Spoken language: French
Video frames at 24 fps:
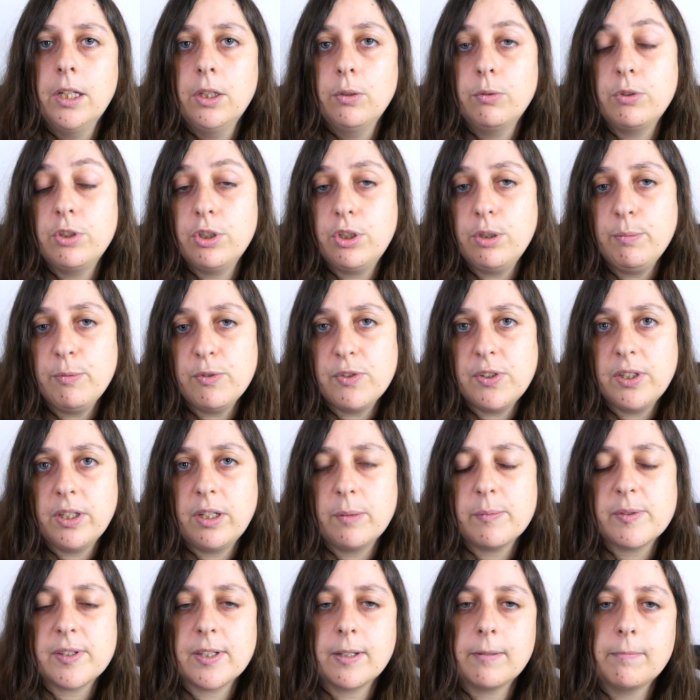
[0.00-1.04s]
Donc j'ai commencé
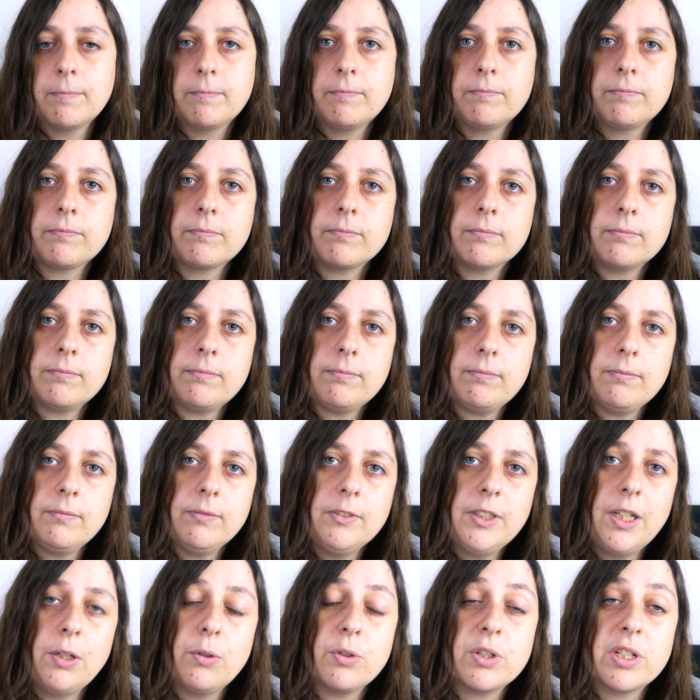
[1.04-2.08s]
comme ça.
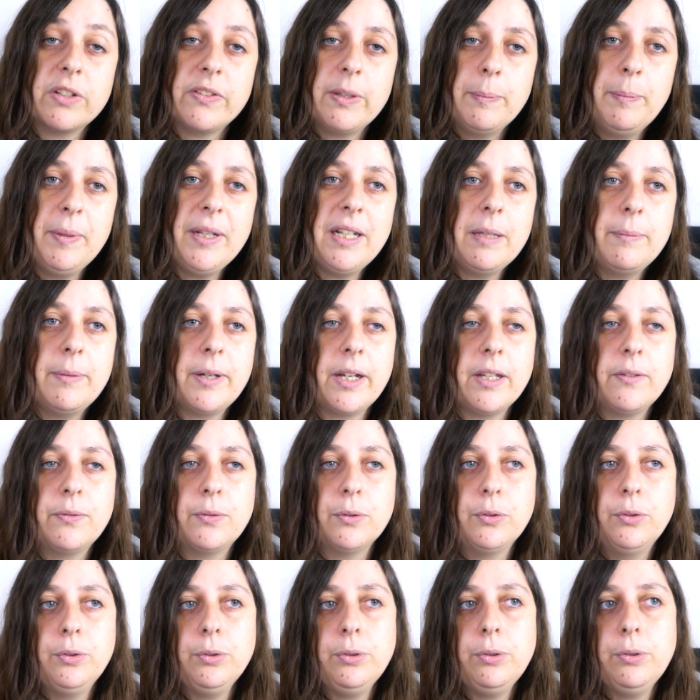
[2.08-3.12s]
Alors j'avais pas d'appareil
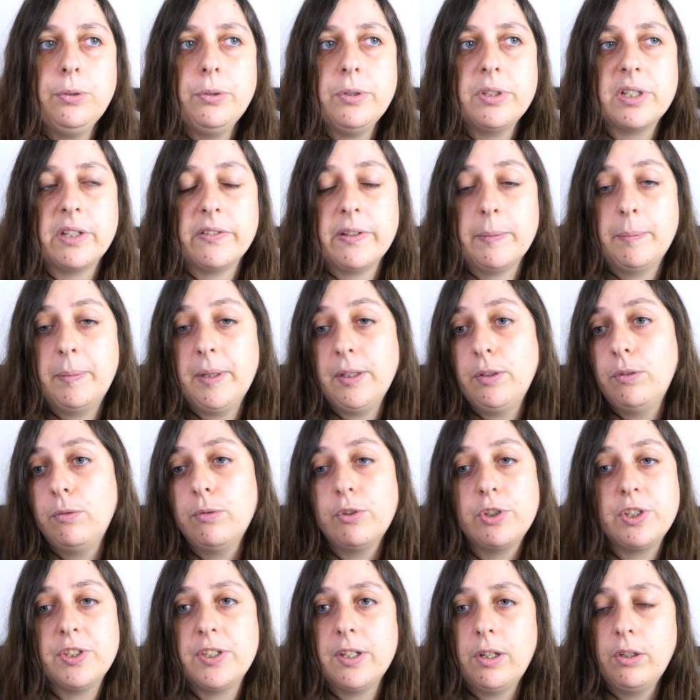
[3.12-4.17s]
photo, j'avais pas de
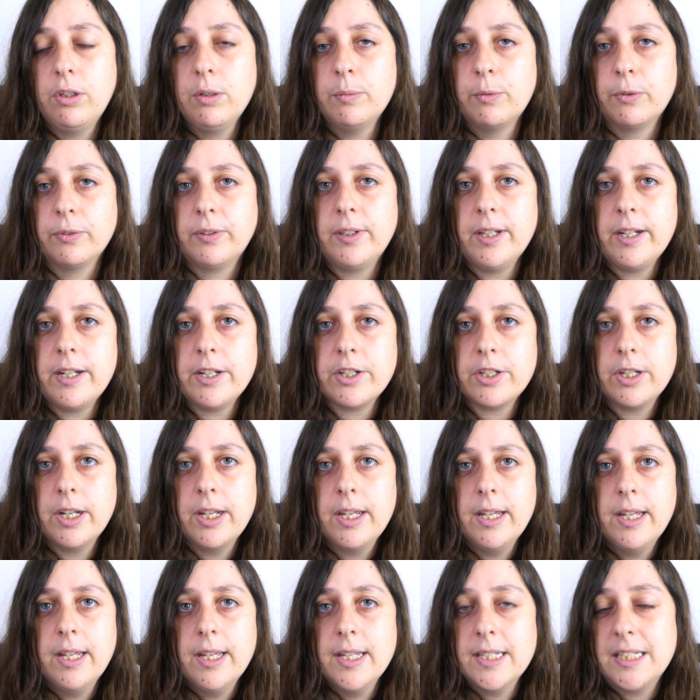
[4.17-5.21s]
logiciel de montage,
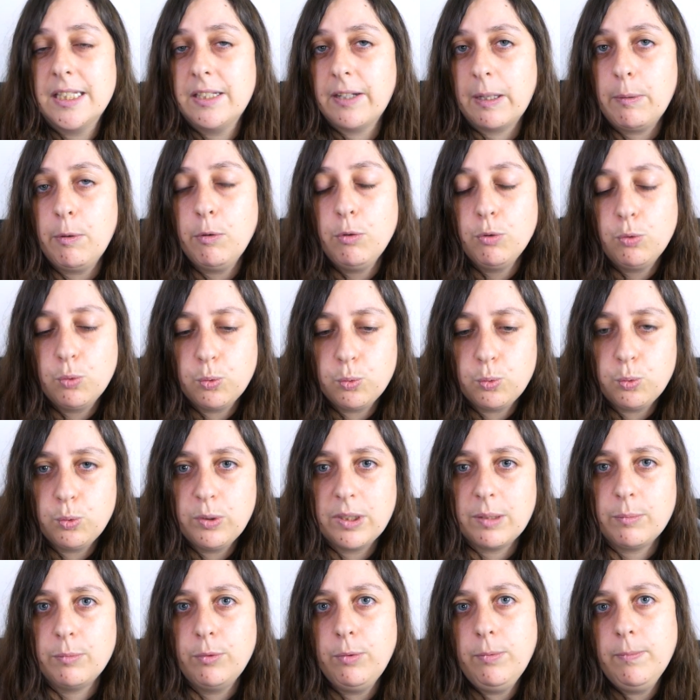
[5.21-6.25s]
c'était vraiment le tout tout
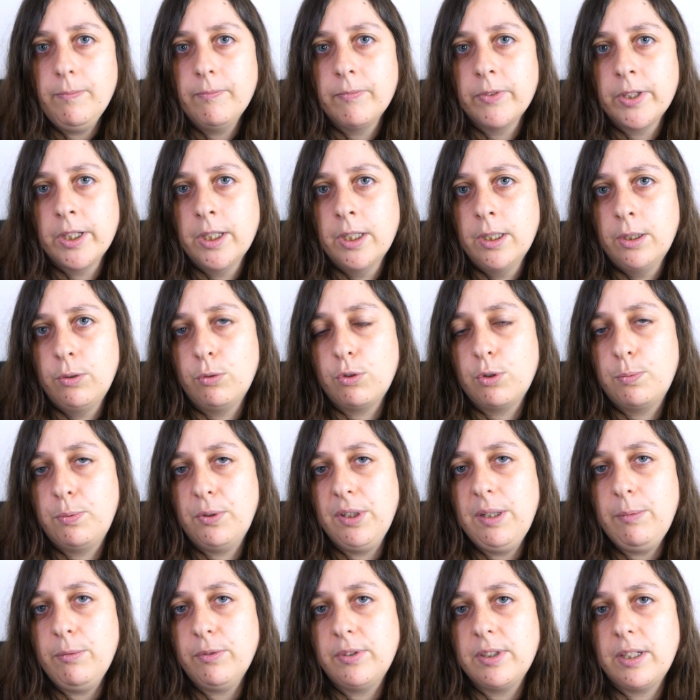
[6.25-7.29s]
début. Donc je
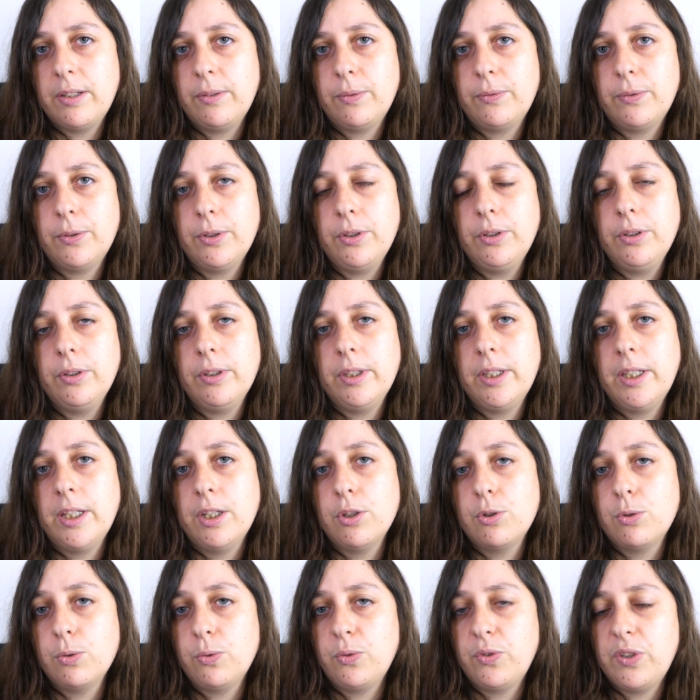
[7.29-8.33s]
prenais mon téléphone
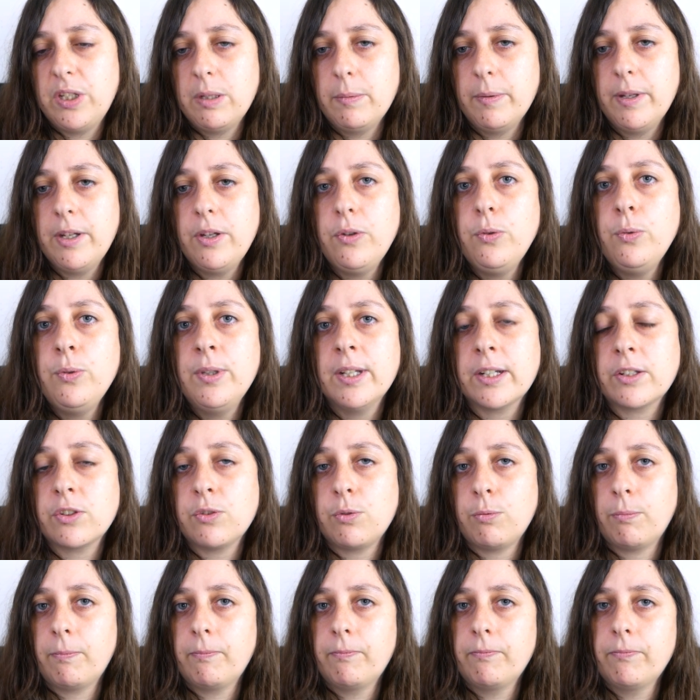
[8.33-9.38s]
et je filmais une
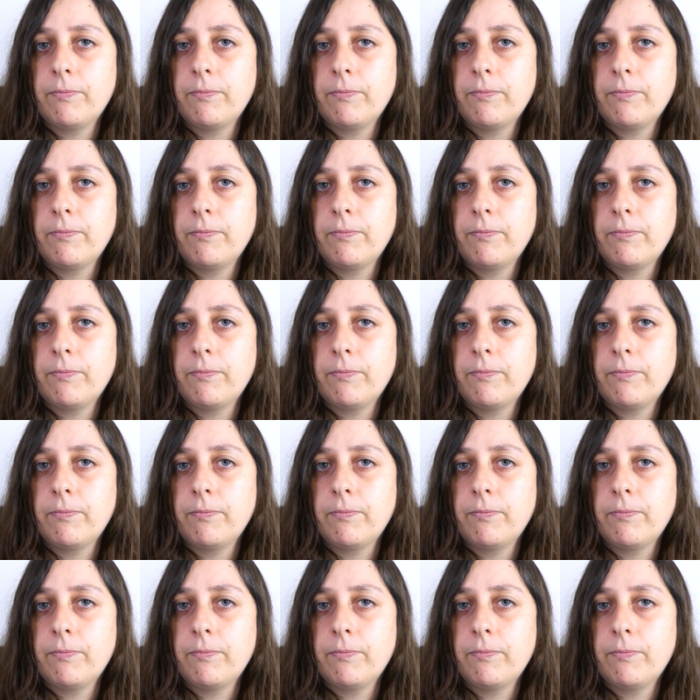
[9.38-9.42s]
action.